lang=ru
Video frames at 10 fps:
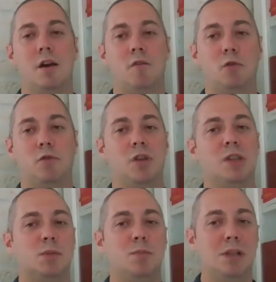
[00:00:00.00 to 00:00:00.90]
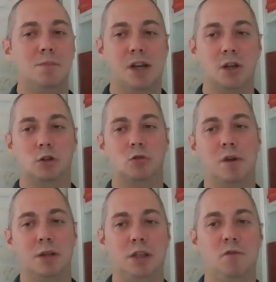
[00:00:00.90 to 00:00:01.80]
Вот. В этом смысле, мне кажется, что
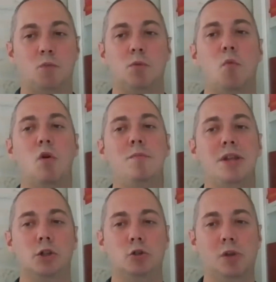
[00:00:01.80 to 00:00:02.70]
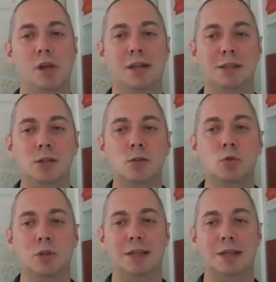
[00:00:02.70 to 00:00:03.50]
в России, в общем, более-менее широкий консенсус,